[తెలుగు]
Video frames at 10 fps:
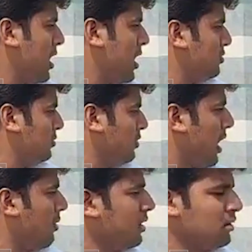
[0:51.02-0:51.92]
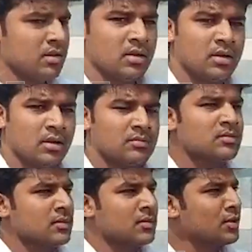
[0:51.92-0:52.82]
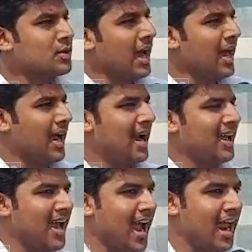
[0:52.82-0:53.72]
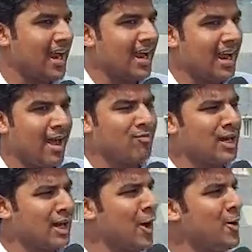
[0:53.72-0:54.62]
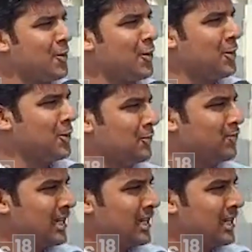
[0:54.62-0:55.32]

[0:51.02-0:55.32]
ఏ చూసుకోరా మీరు కొంచెం అలా అంటే ఆయన అందరినీ కలుపుకుంటూ